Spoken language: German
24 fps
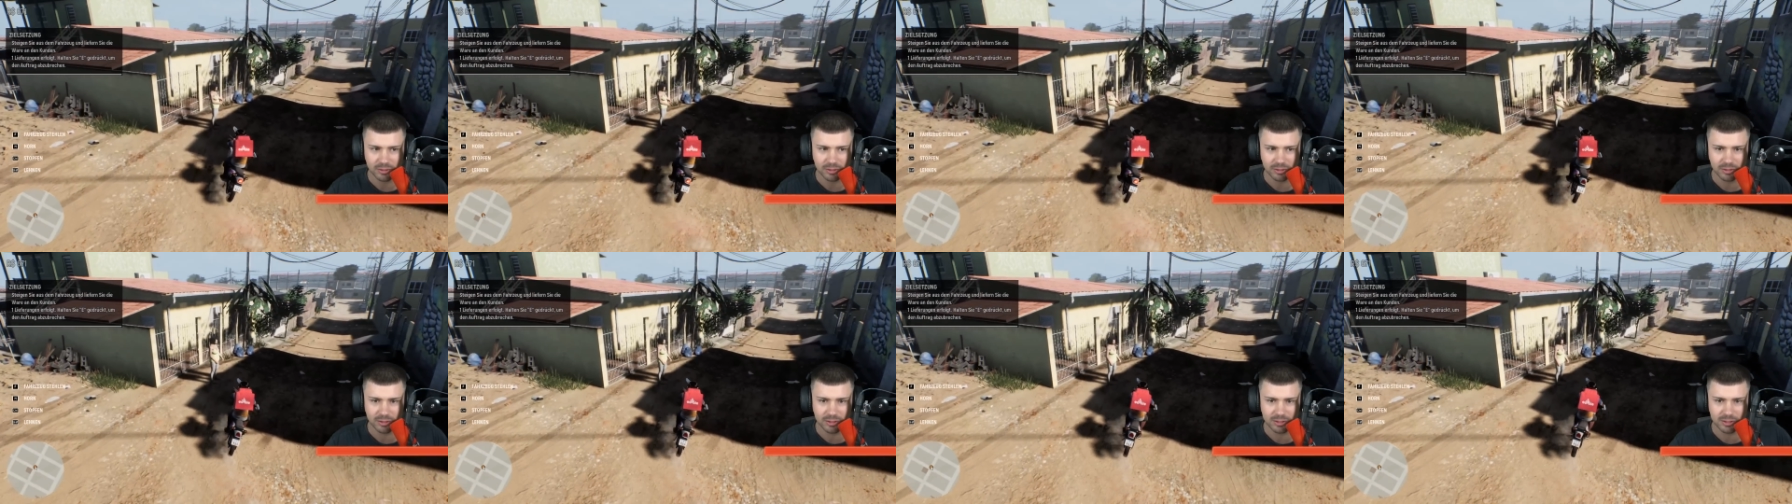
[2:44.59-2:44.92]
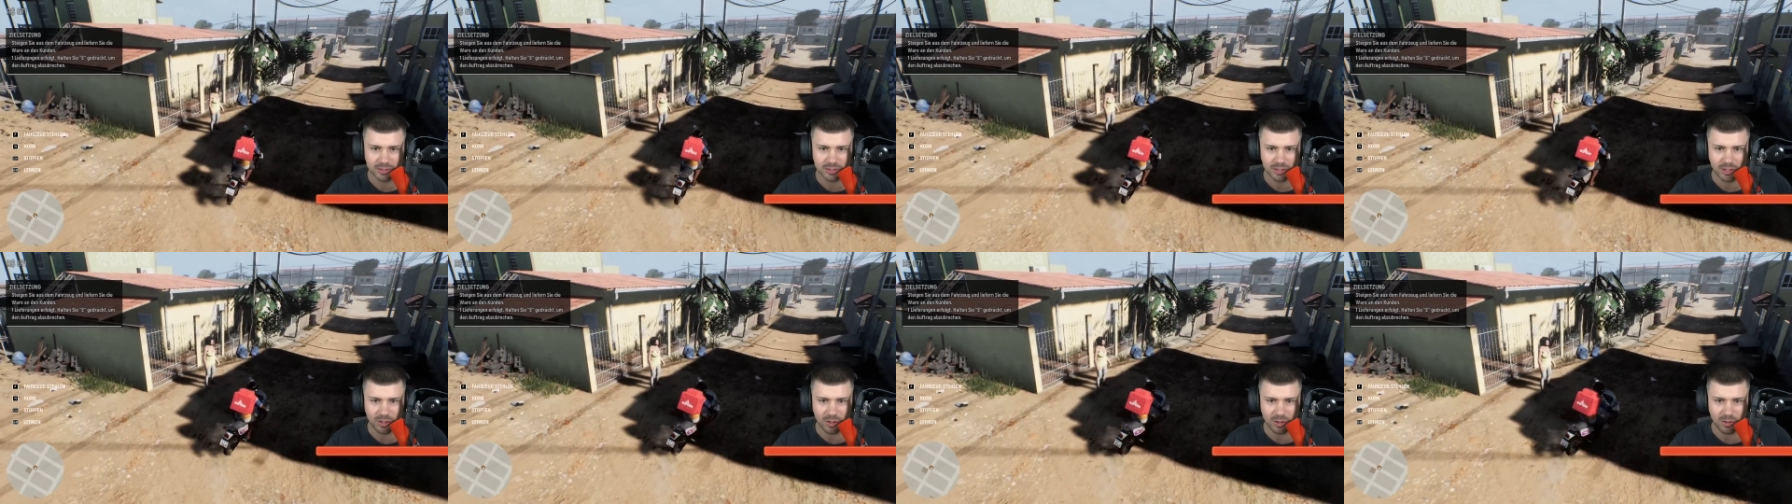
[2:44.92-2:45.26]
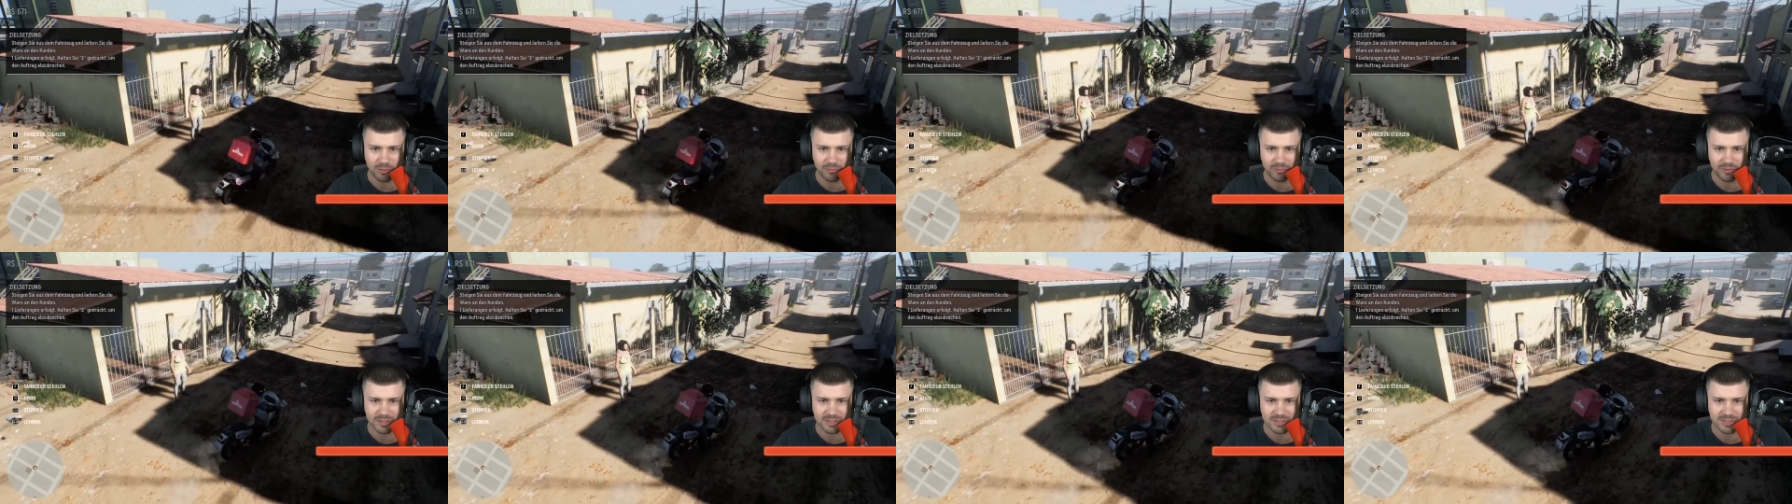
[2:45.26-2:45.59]
Yo,
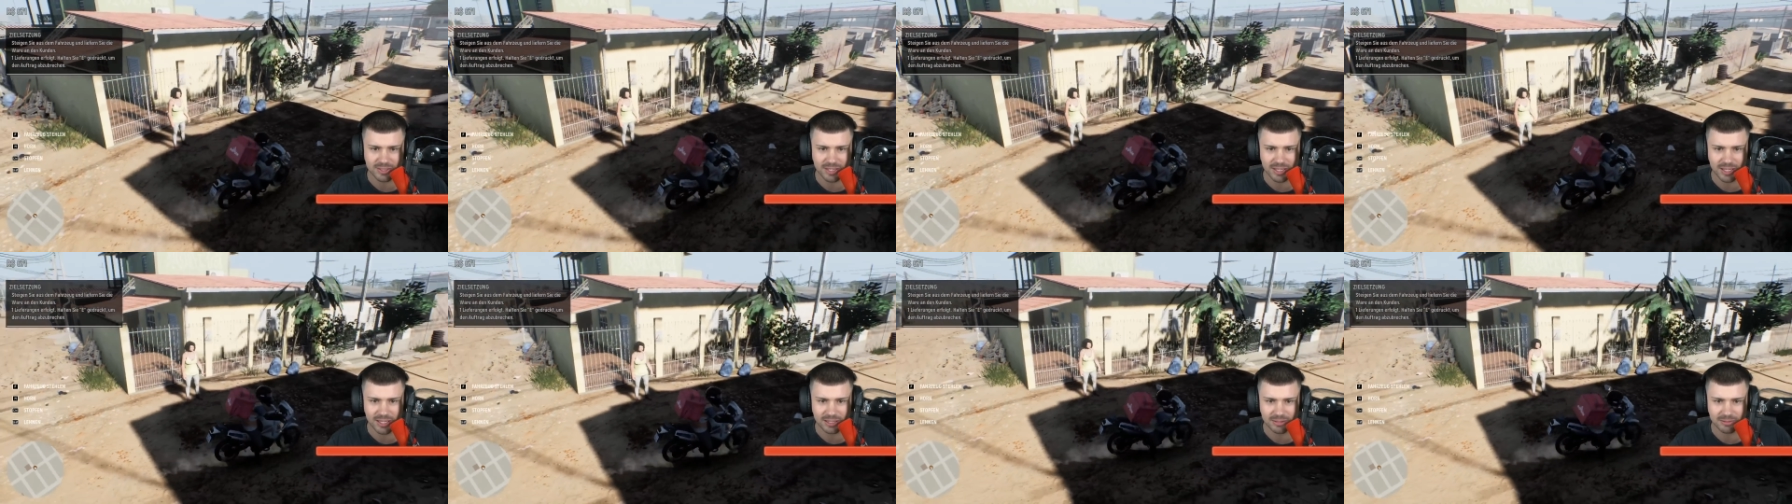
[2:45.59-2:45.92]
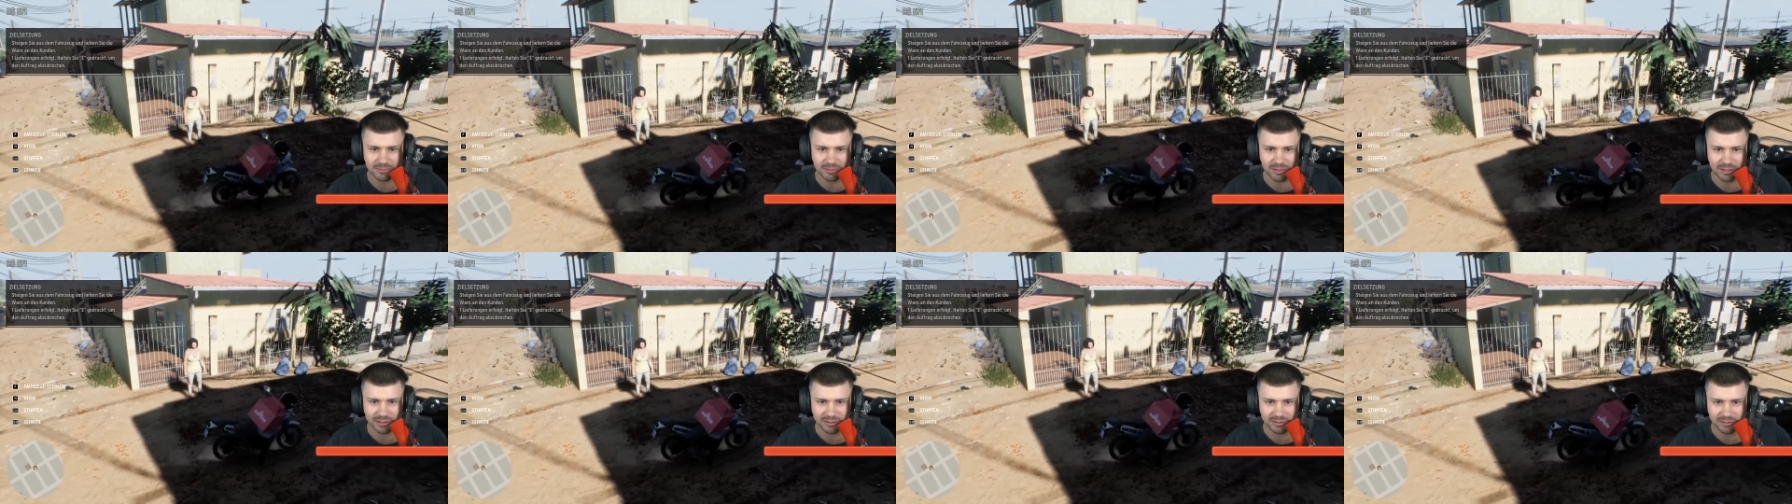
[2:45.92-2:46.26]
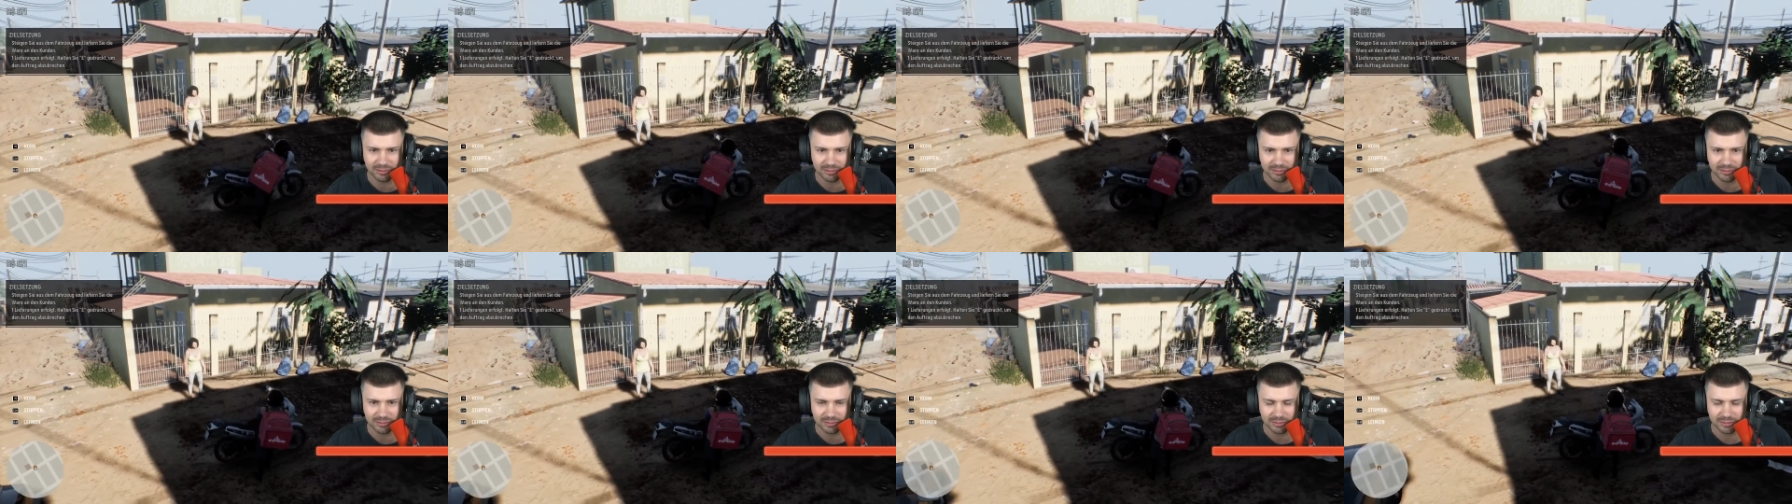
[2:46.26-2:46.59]
was geht, Mann?
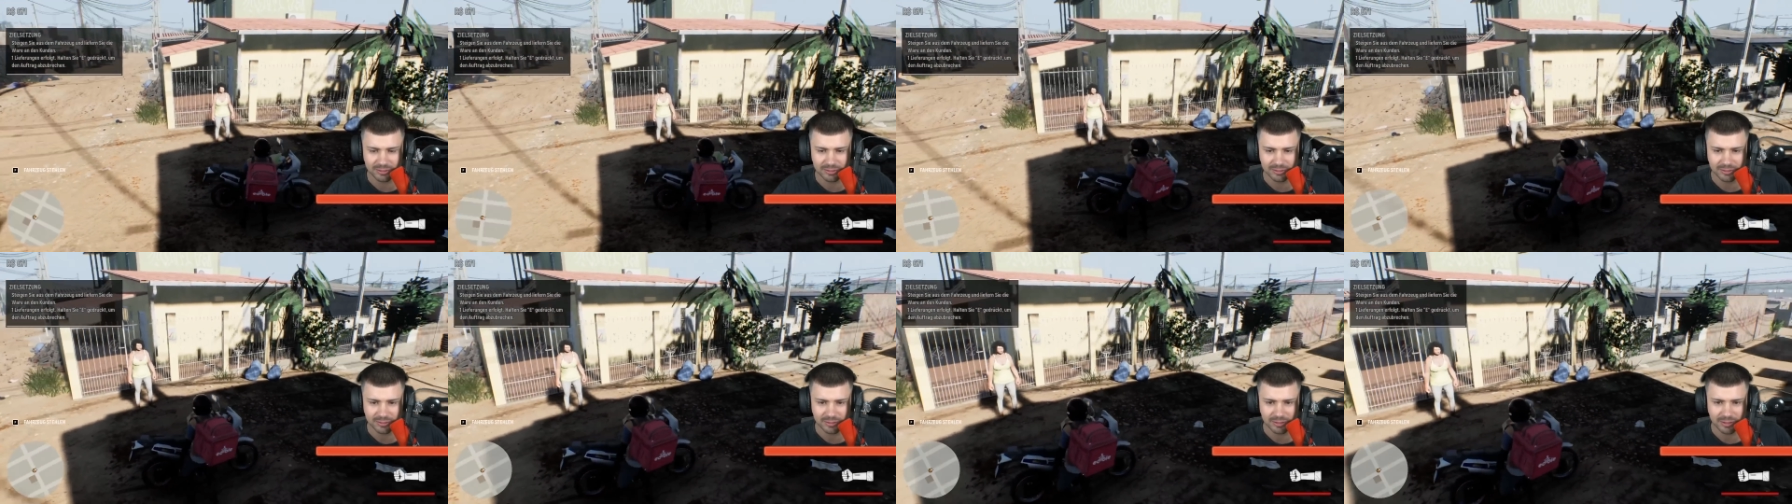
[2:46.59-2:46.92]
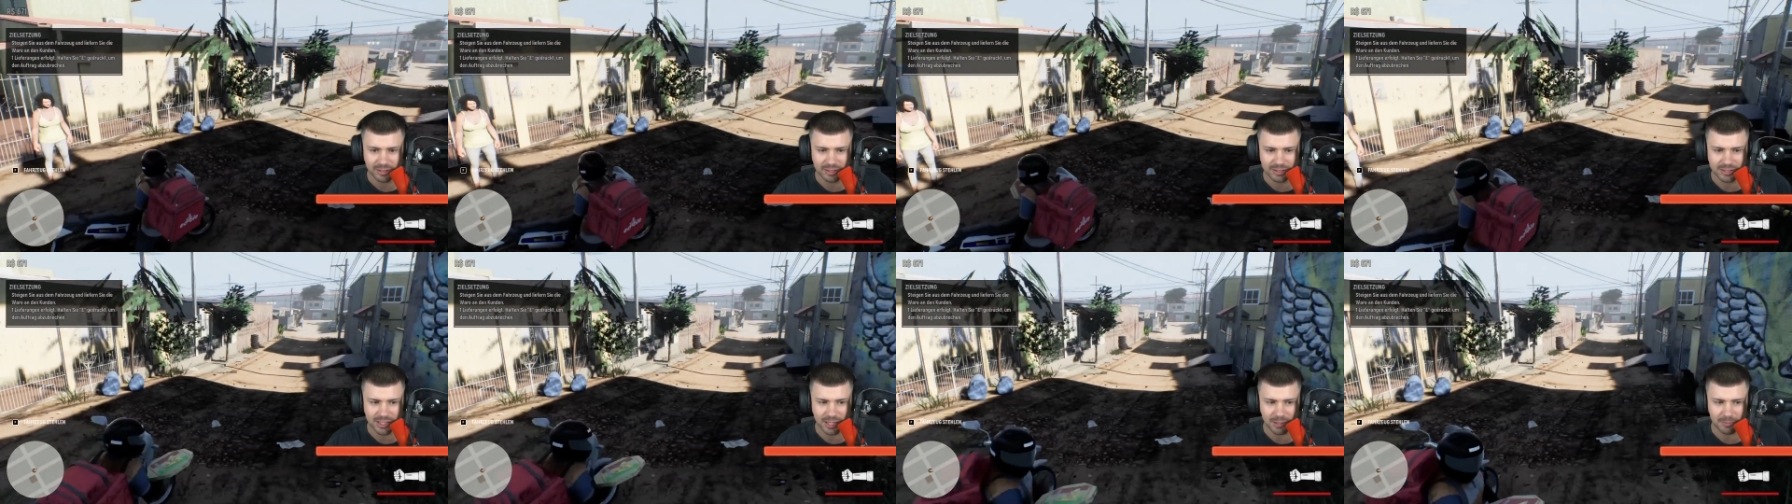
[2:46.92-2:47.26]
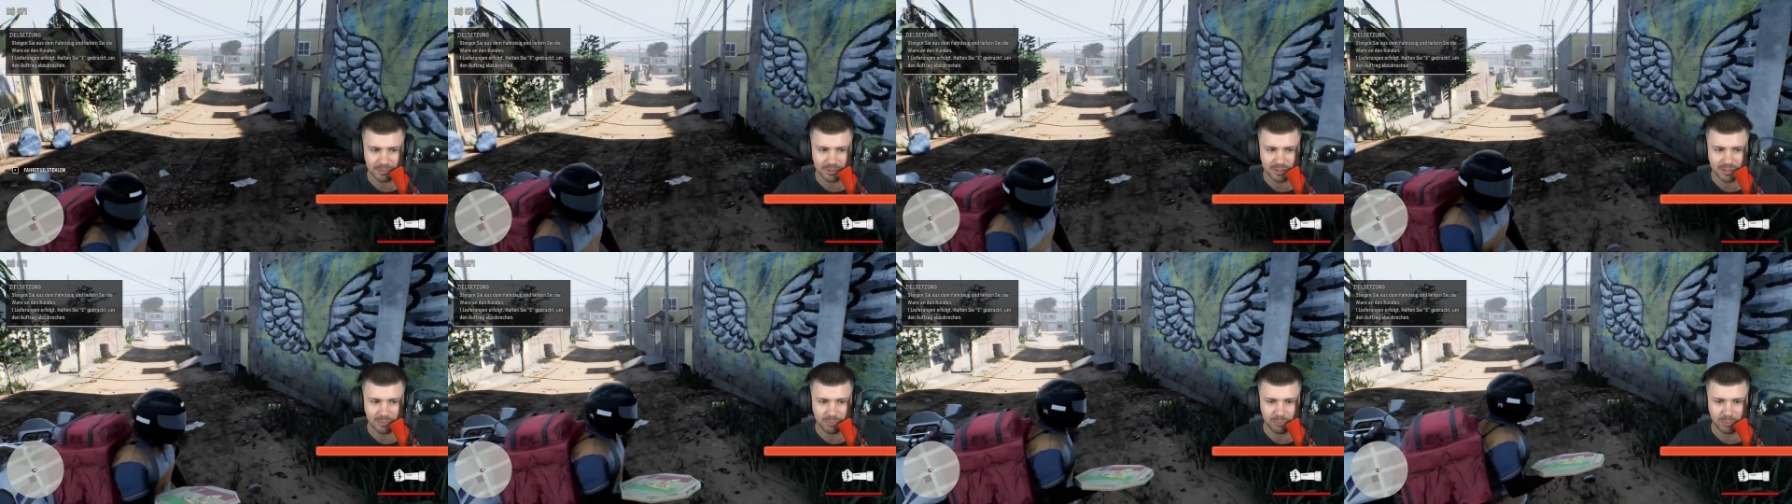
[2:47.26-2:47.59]
Ich habe
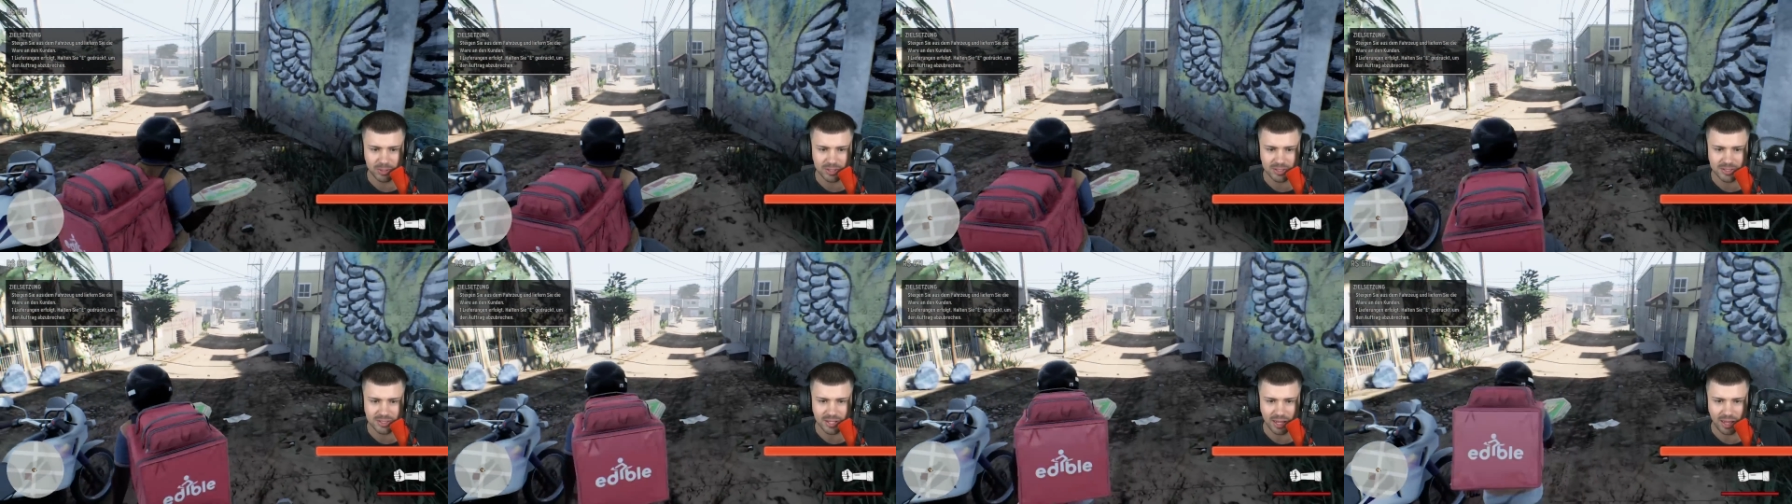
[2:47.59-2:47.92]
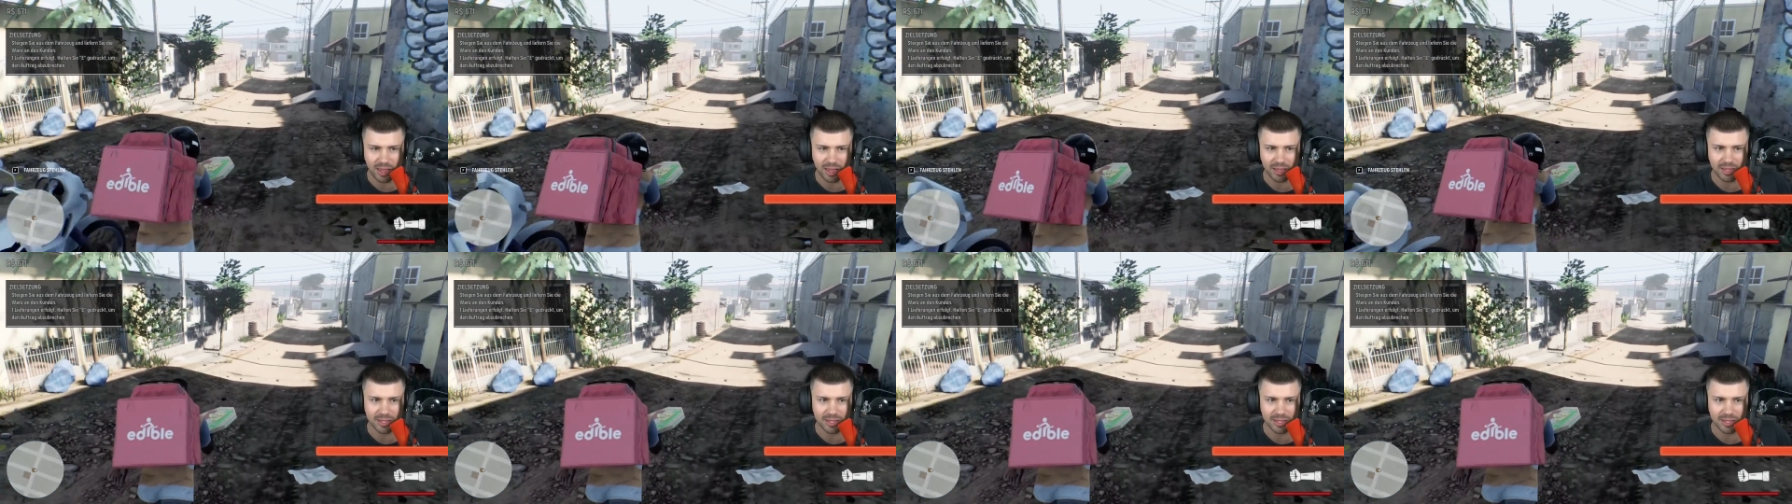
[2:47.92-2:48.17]
ihre Pizza.